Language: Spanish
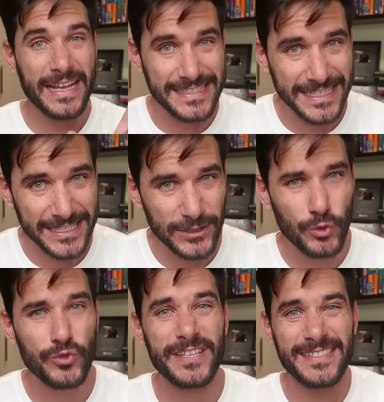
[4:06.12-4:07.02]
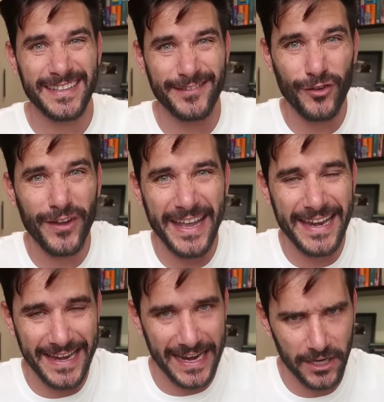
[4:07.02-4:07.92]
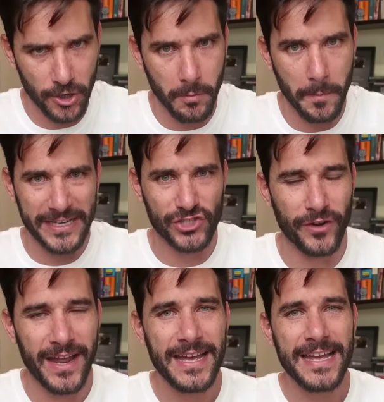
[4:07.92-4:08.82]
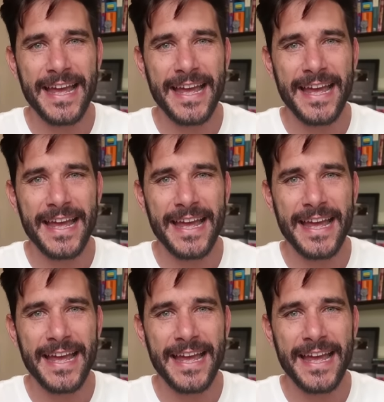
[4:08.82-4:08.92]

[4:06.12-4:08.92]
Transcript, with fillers: así, su sensación general como persona